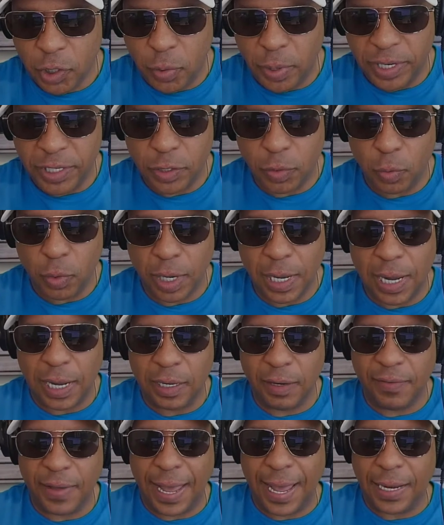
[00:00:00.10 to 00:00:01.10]
Primera
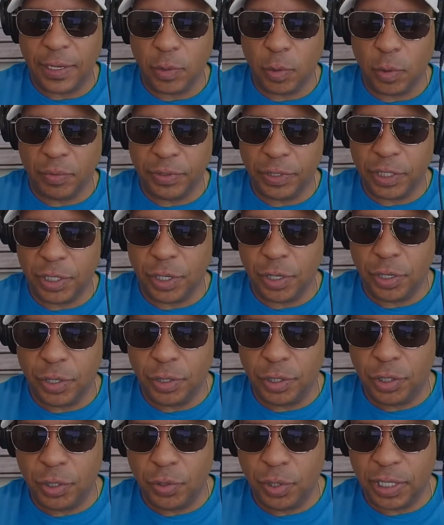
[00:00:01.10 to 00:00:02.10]
pregunta, ¿qué tipo de
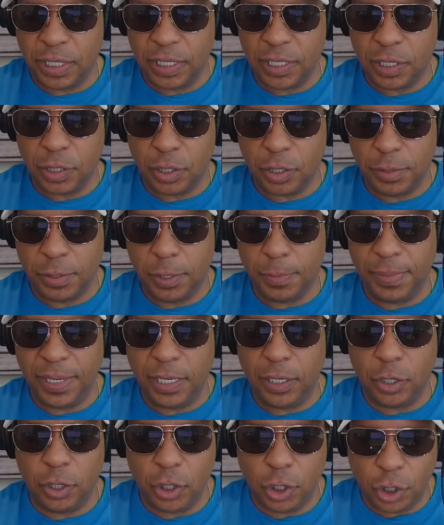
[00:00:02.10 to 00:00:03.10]
retornos anuales
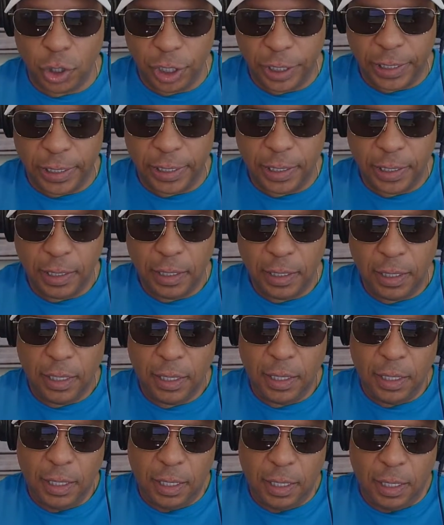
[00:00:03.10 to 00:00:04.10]
consideras que son
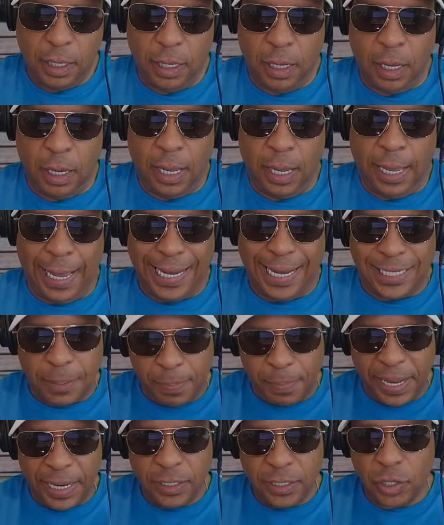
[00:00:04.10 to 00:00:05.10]
buenos?
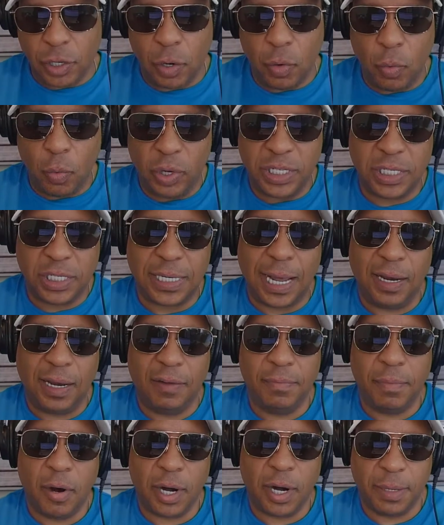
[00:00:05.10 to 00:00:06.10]
Bueno, depende
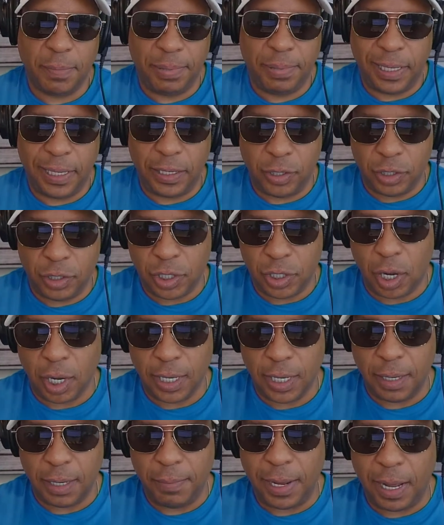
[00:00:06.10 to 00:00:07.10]
realmente de qué tipo de
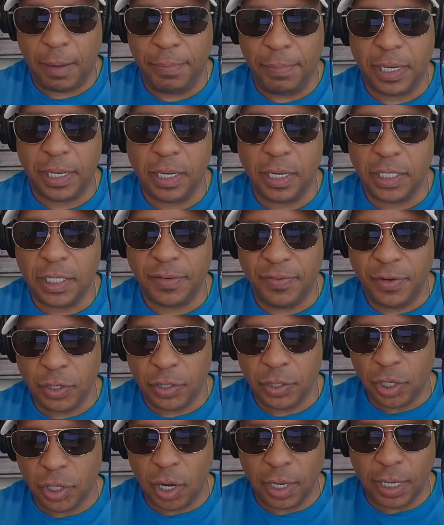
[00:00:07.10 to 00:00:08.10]
juego de mercado estás
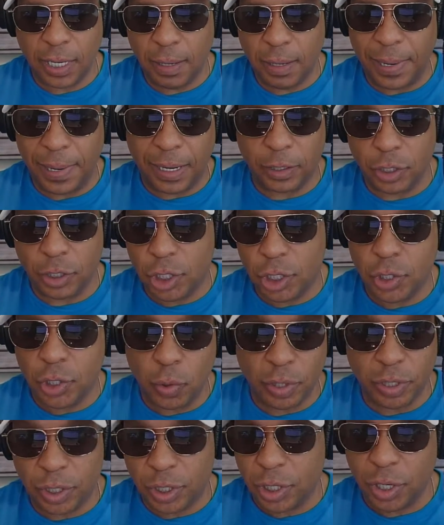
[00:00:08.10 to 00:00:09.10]
hablando, porque si estás
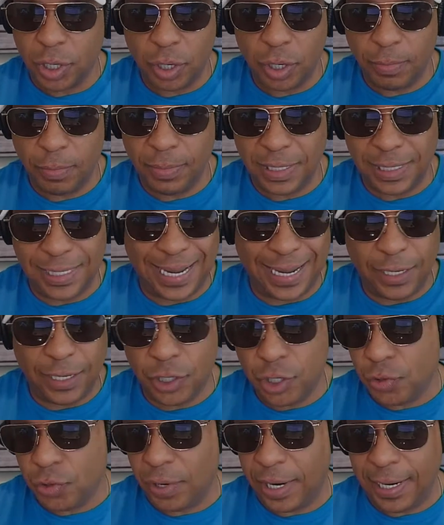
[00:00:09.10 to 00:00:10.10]
hablando de
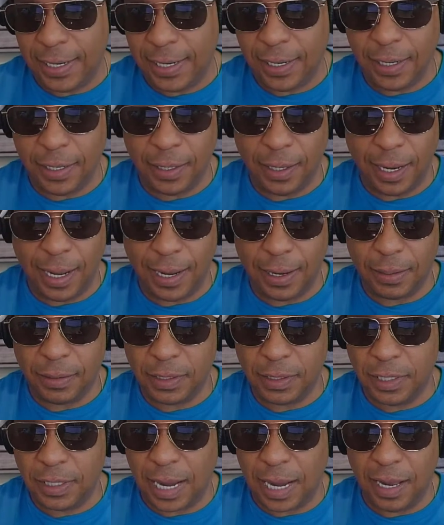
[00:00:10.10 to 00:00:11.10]
eh, day
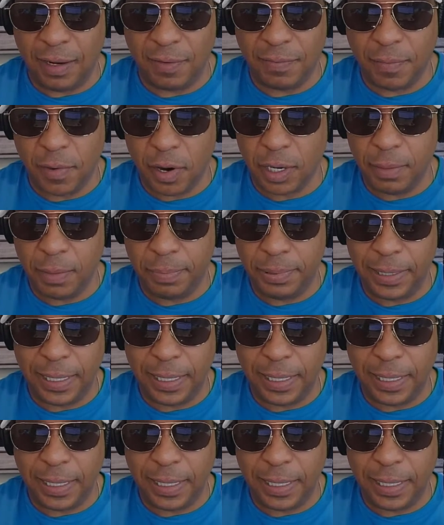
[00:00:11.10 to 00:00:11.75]
trading,